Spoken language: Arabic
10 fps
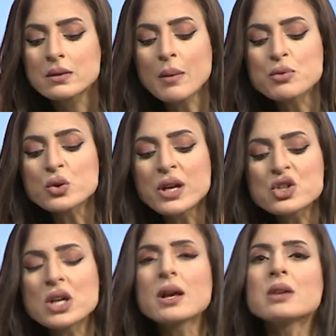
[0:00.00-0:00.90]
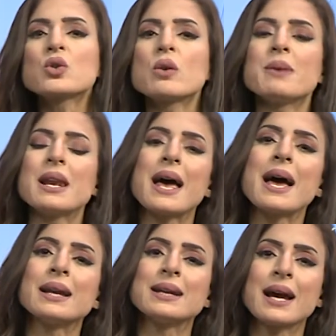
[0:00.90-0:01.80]
طب شو نشاطاتكم
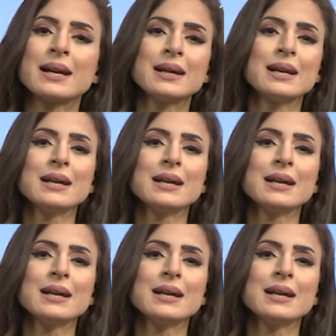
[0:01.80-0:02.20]
للان يعني